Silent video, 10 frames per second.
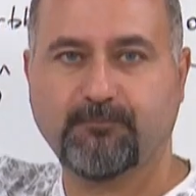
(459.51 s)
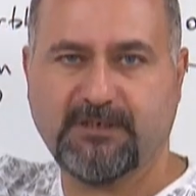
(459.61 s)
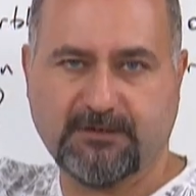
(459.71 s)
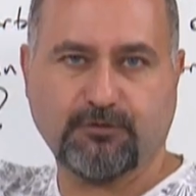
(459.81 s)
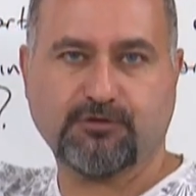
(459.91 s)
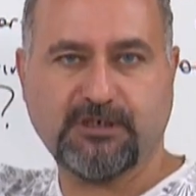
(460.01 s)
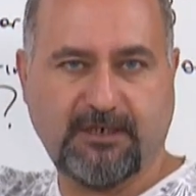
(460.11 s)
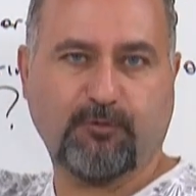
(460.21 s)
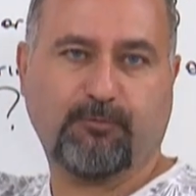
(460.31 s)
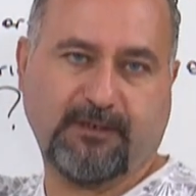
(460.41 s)
Biraz önce
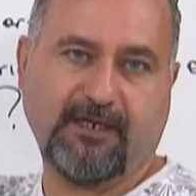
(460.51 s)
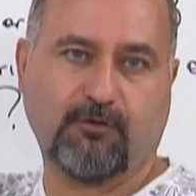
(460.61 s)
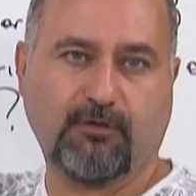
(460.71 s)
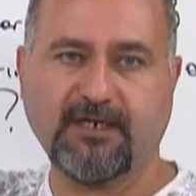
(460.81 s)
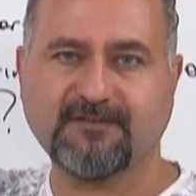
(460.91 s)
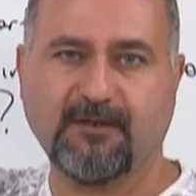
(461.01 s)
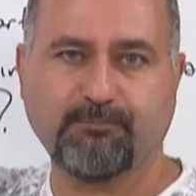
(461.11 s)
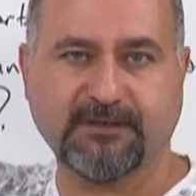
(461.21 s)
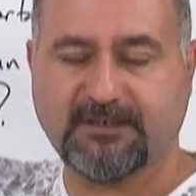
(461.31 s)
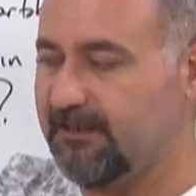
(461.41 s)
EBOB'la EKOK'u
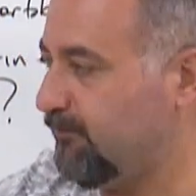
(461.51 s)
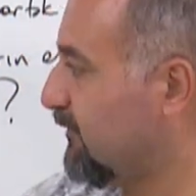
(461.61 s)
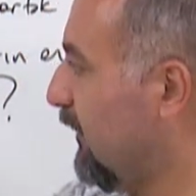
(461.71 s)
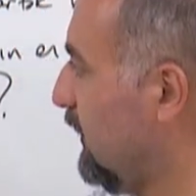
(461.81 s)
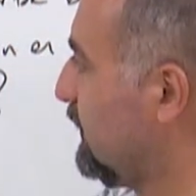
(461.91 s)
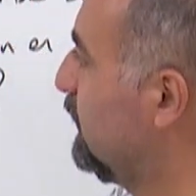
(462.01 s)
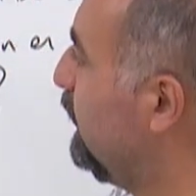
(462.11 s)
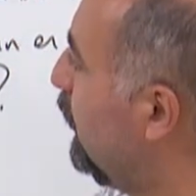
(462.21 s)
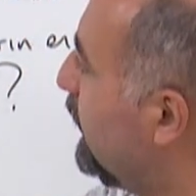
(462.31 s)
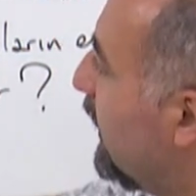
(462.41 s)
hesapladık. Elimizde hazır
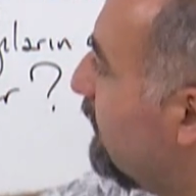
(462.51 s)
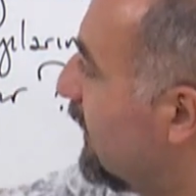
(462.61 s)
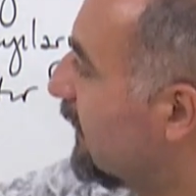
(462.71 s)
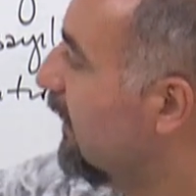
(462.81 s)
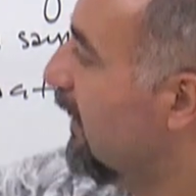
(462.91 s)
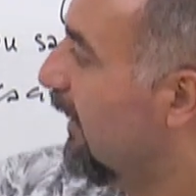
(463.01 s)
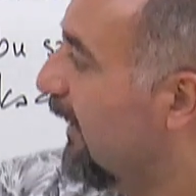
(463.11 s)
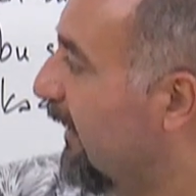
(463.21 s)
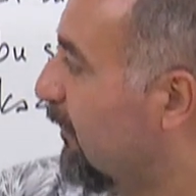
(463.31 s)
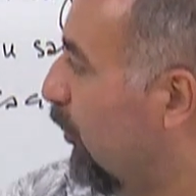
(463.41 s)
bir örnek var.
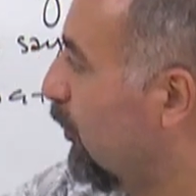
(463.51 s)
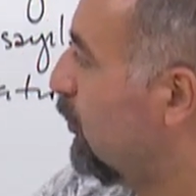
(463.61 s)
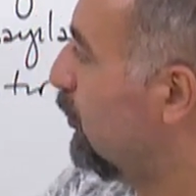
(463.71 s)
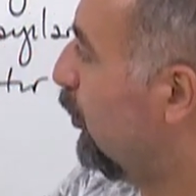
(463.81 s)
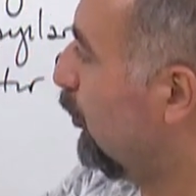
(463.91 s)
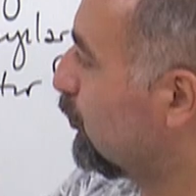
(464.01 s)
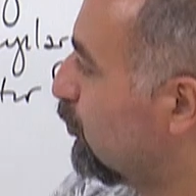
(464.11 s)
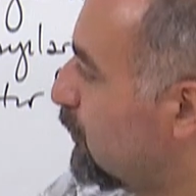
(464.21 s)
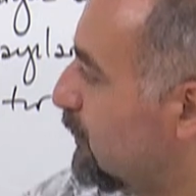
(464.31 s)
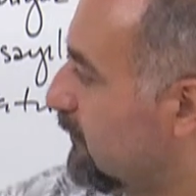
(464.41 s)
EKOK
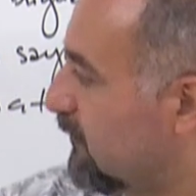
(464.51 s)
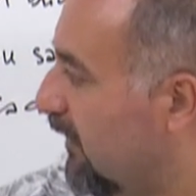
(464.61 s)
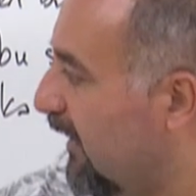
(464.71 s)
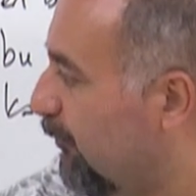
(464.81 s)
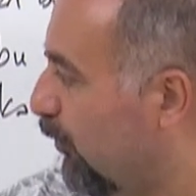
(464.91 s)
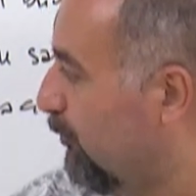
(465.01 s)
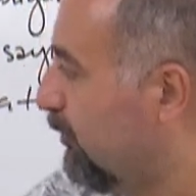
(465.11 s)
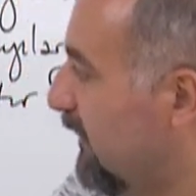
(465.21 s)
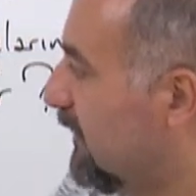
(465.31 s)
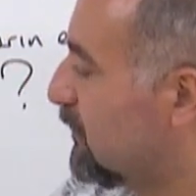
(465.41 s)
30 çıktı. EBOB
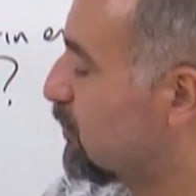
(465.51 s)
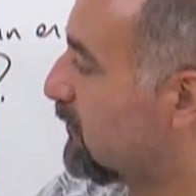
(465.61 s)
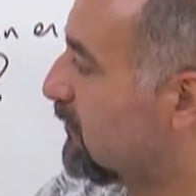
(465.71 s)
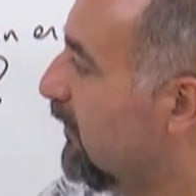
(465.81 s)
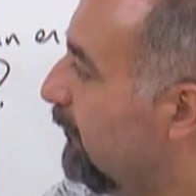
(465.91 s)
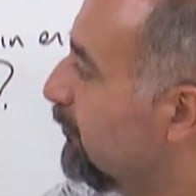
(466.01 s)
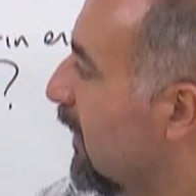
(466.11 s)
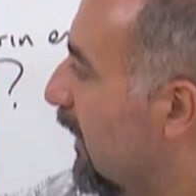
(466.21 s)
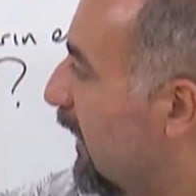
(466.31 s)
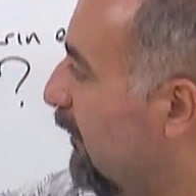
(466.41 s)
2 çıktı.
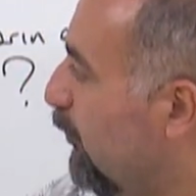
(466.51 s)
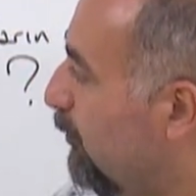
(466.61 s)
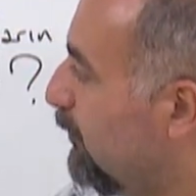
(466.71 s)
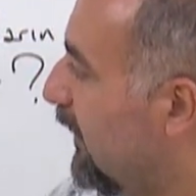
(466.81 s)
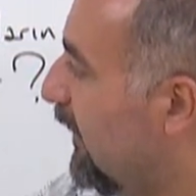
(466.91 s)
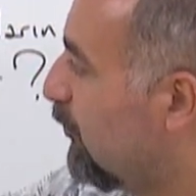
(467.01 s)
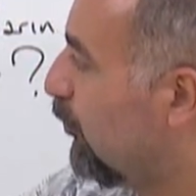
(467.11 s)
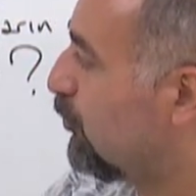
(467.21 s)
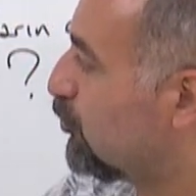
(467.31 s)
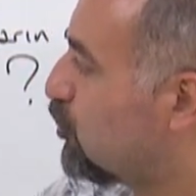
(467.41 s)
EBOB'la
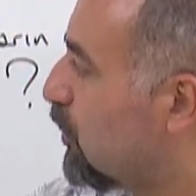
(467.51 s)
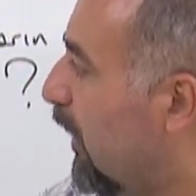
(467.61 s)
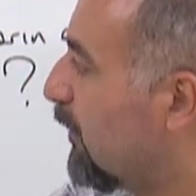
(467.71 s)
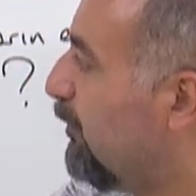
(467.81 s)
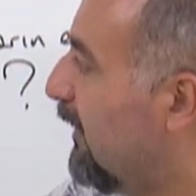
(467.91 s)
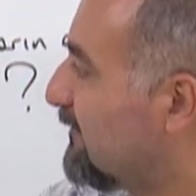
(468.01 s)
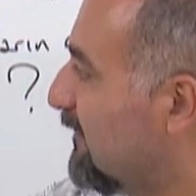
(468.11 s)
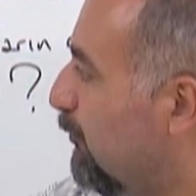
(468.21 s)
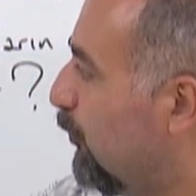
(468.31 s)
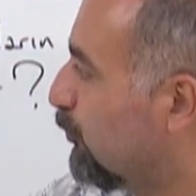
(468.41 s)
EKOK'u
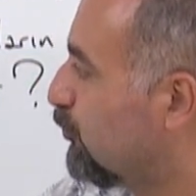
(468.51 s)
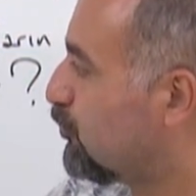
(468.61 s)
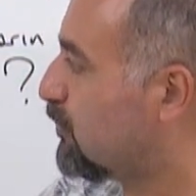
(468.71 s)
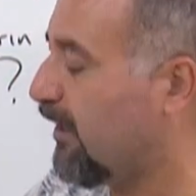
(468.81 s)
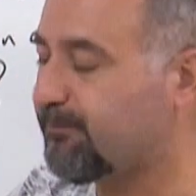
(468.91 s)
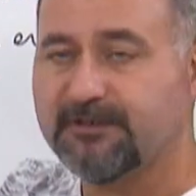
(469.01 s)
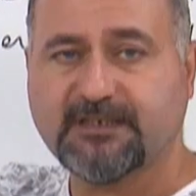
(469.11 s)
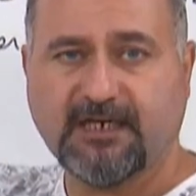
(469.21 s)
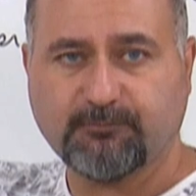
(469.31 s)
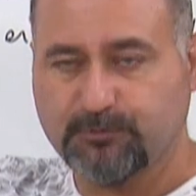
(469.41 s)
çarparsam 30 çarpı
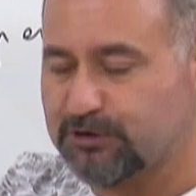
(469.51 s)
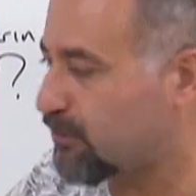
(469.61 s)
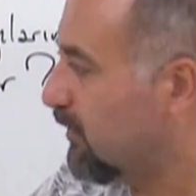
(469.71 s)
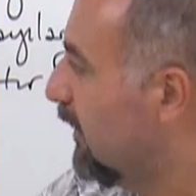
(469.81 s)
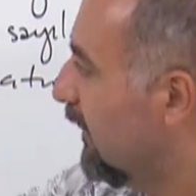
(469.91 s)
2 60.